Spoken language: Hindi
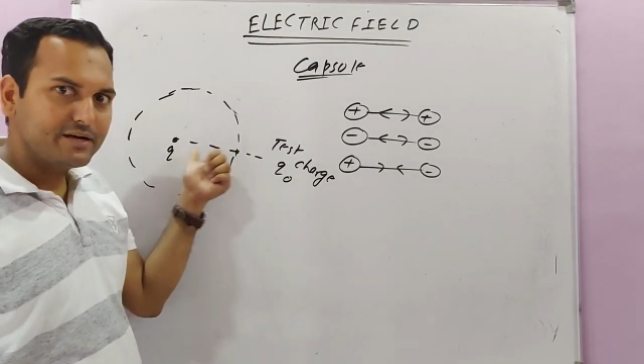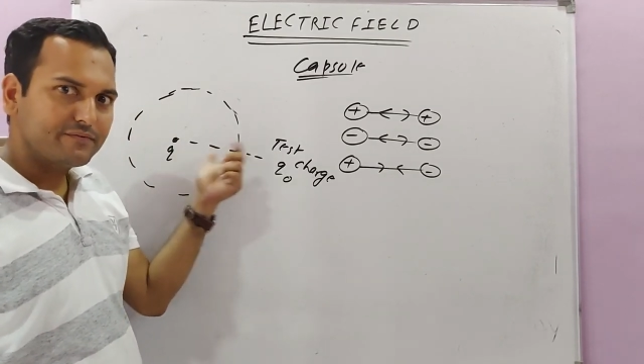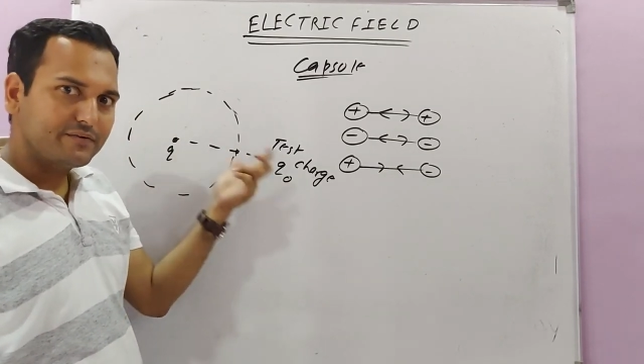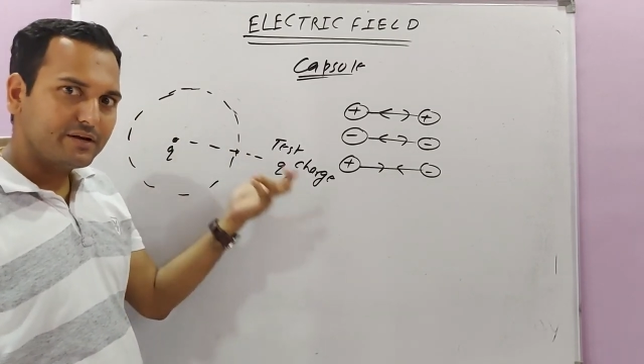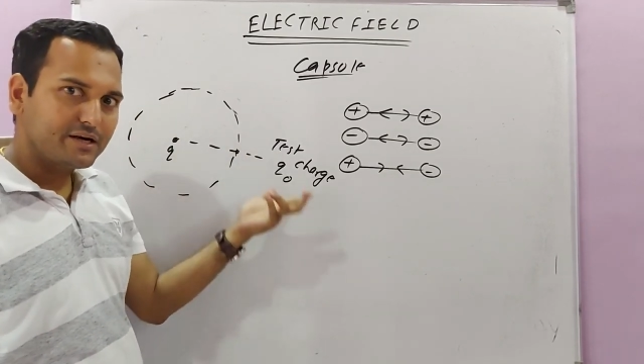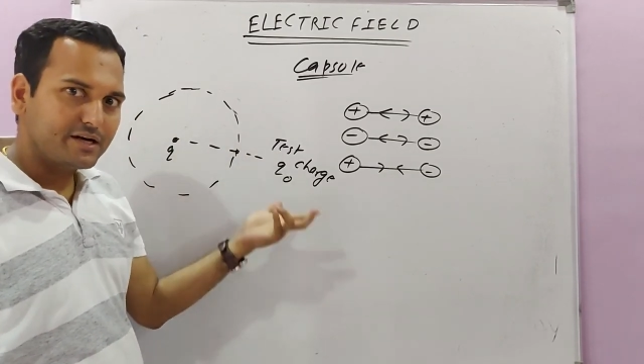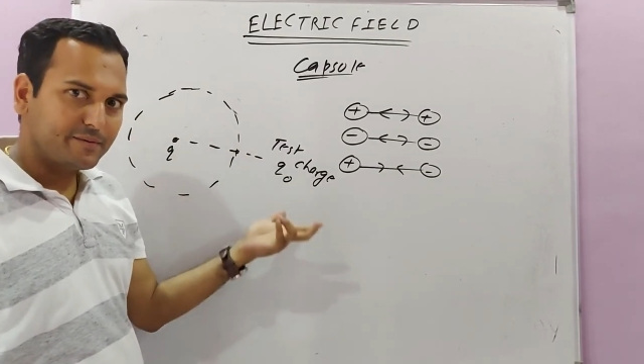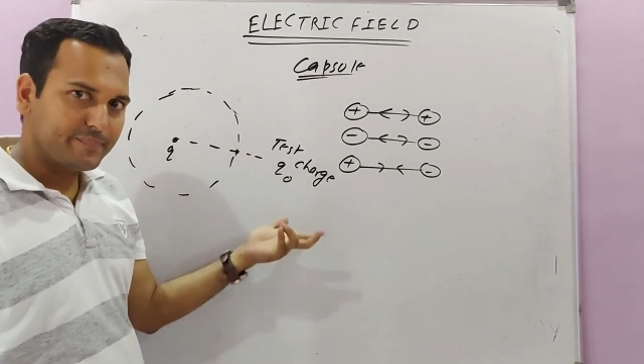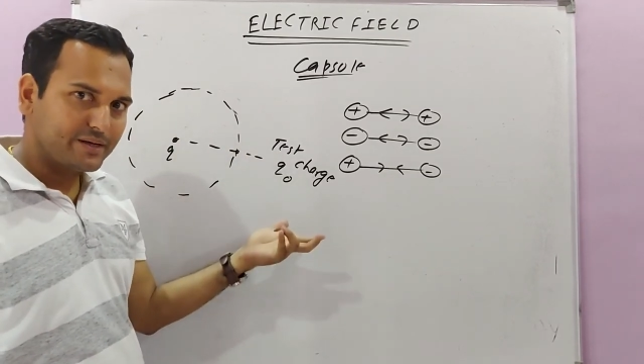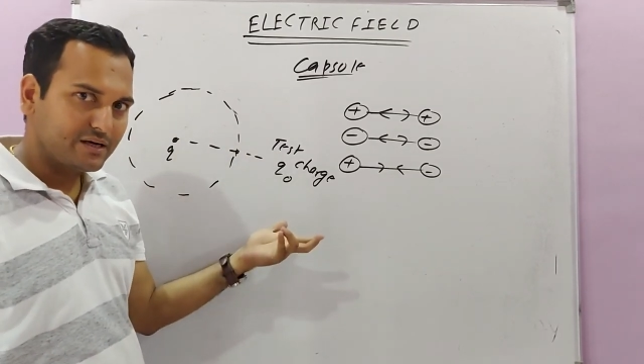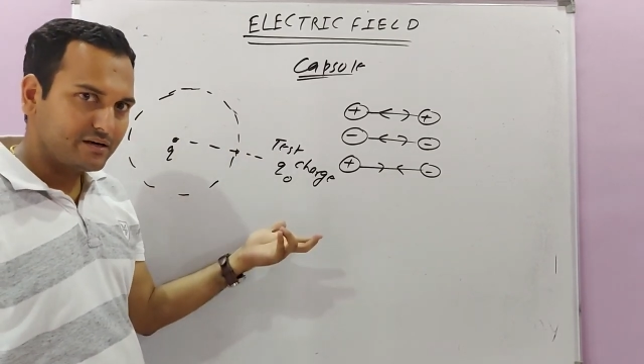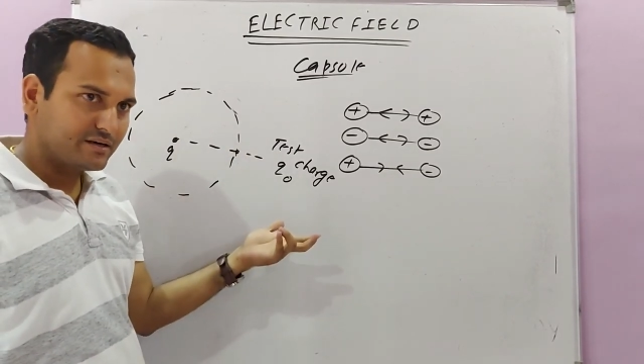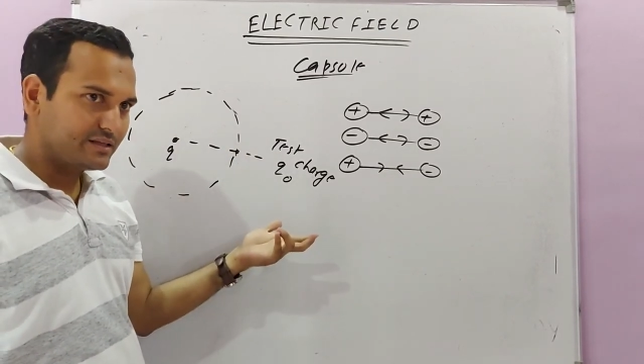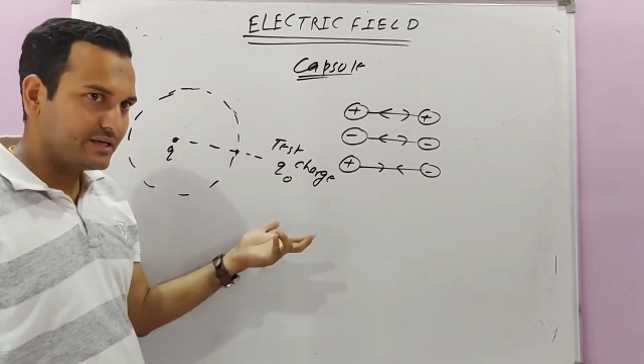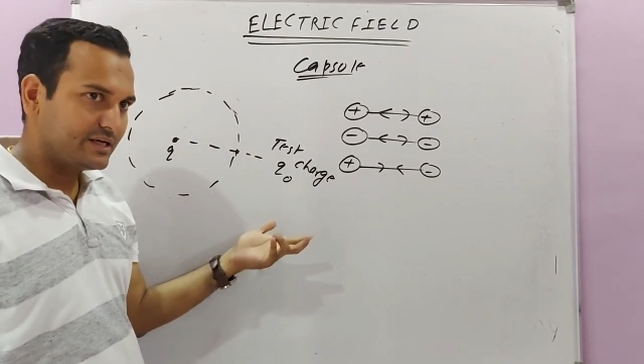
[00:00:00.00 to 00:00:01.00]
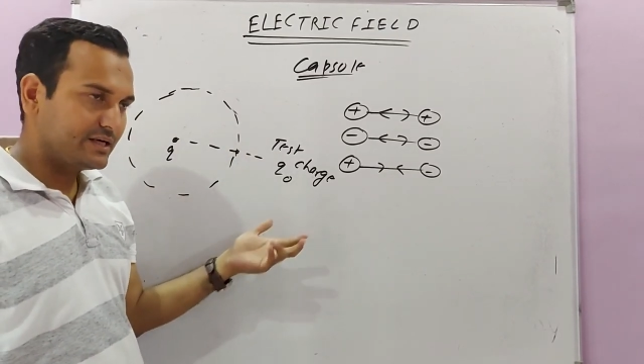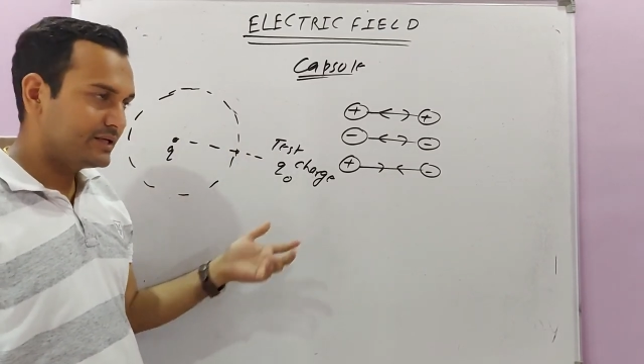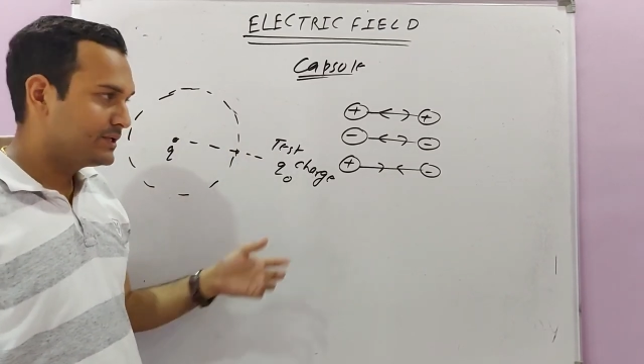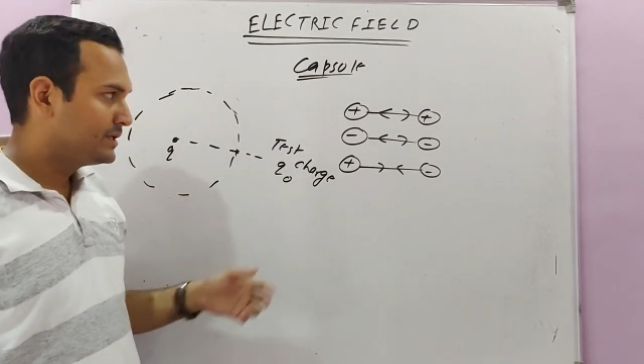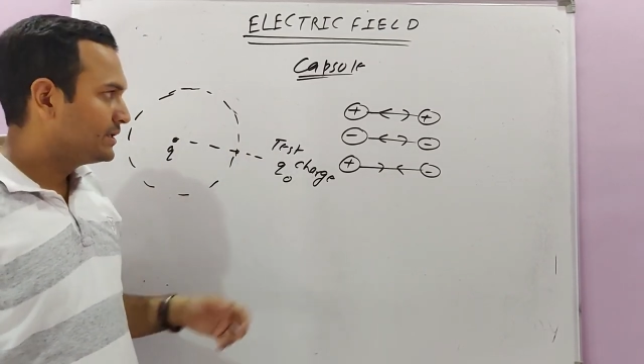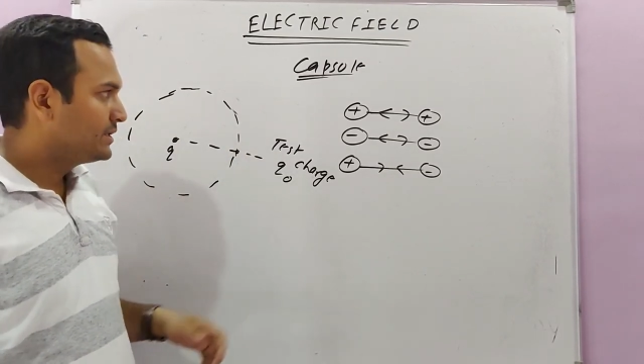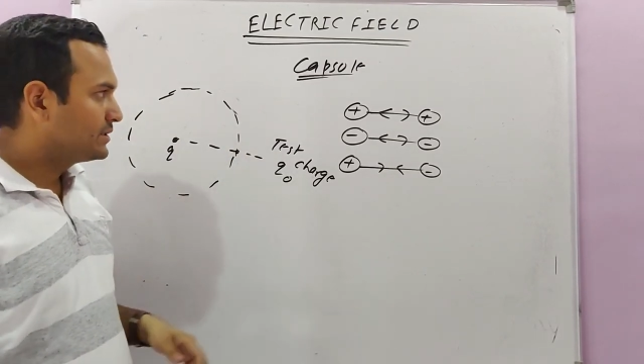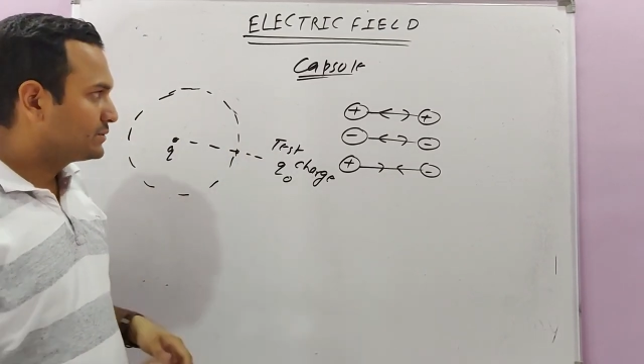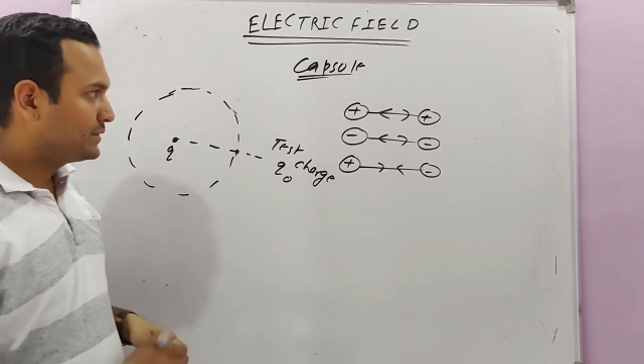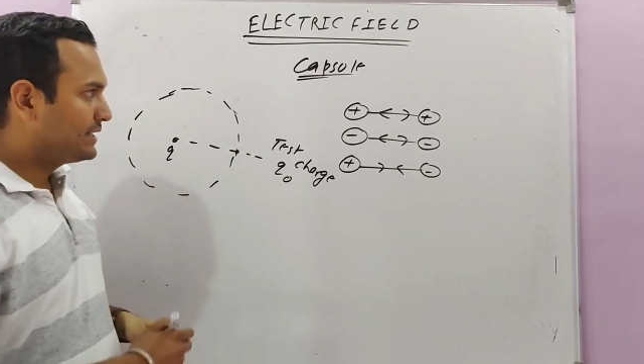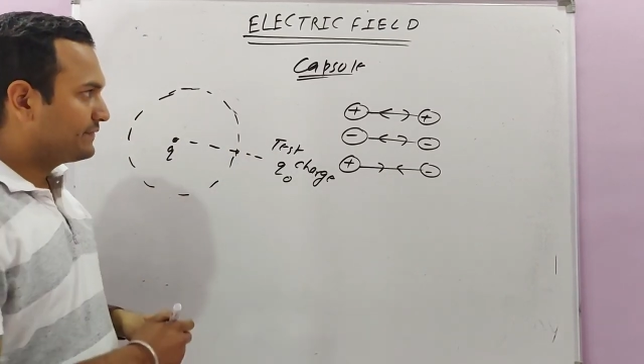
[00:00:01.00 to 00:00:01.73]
या फिर रिपेल कर देगा तो